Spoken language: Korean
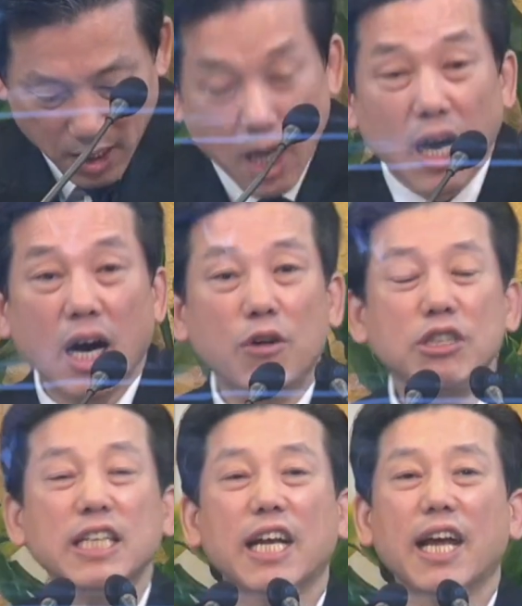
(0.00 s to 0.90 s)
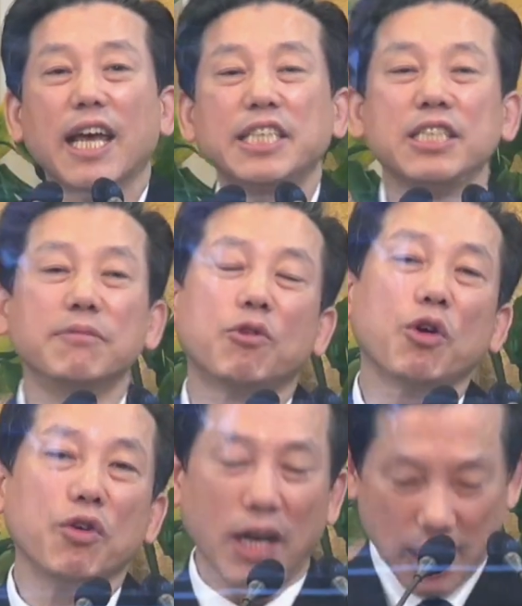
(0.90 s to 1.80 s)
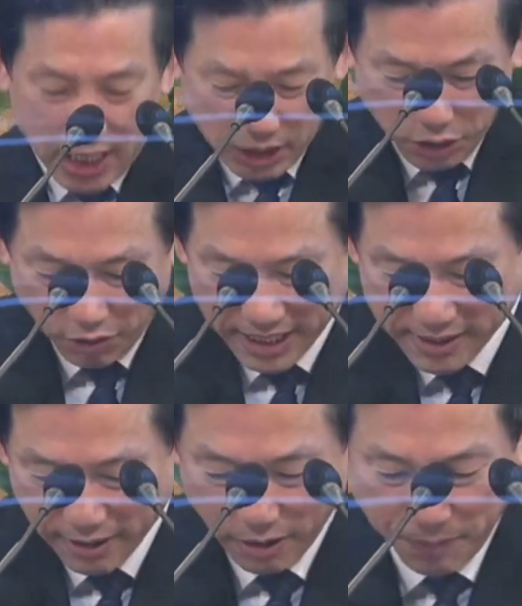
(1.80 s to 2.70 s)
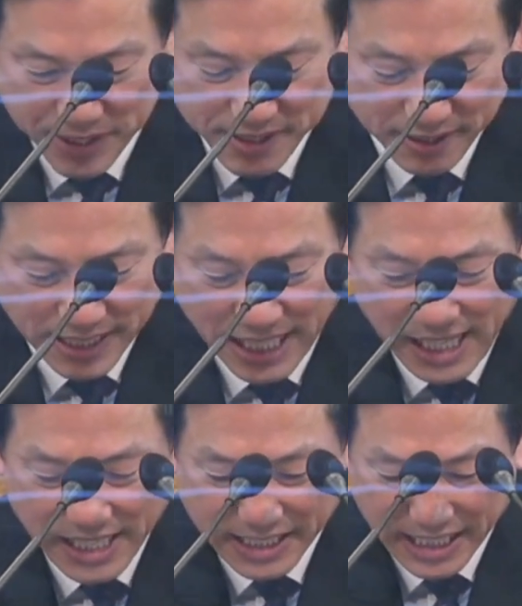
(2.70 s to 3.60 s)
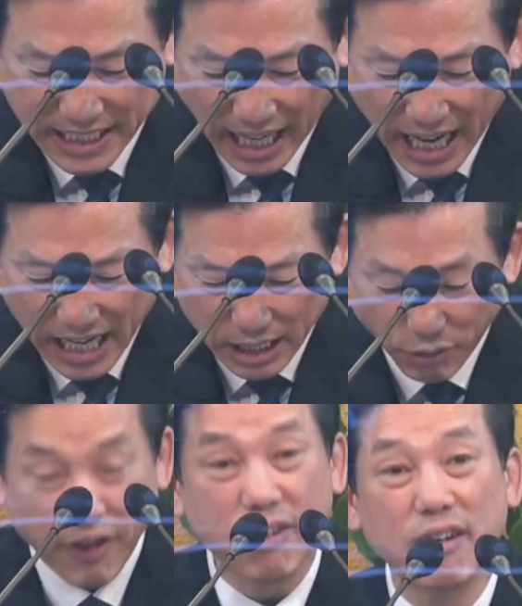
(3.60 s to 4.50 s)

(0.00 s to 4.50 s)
어, 우리나라에 지금 코로나가 들어와서요 벌써 일 년이 다 되어